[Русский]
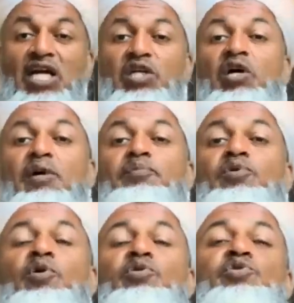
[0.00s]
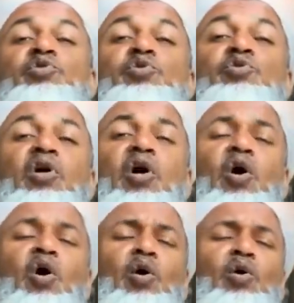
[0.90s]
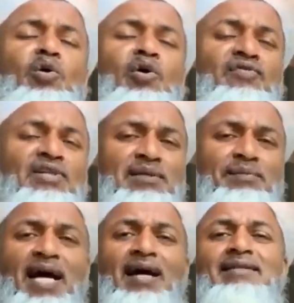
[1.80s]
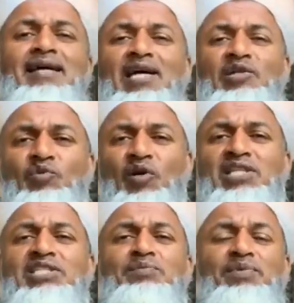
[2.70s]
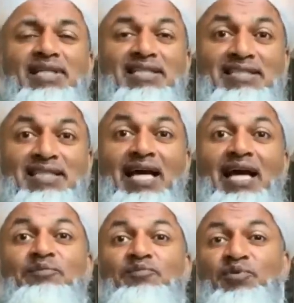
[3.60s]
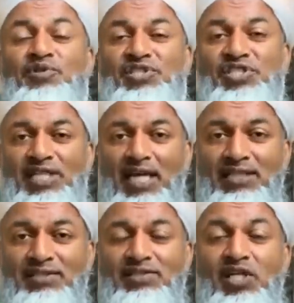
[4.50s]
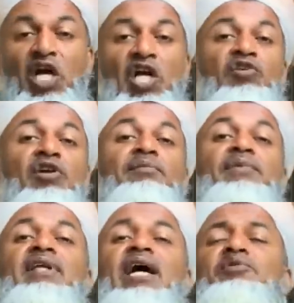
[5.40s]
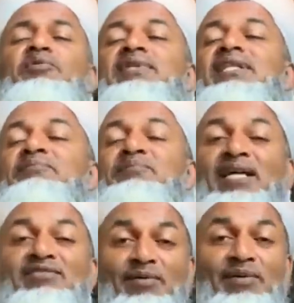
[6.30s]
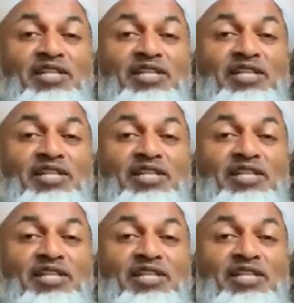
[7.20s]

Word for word: Весь ваш подход ко всем видам поклонения в исламе поменяется. Рамаданы твои будут лучшим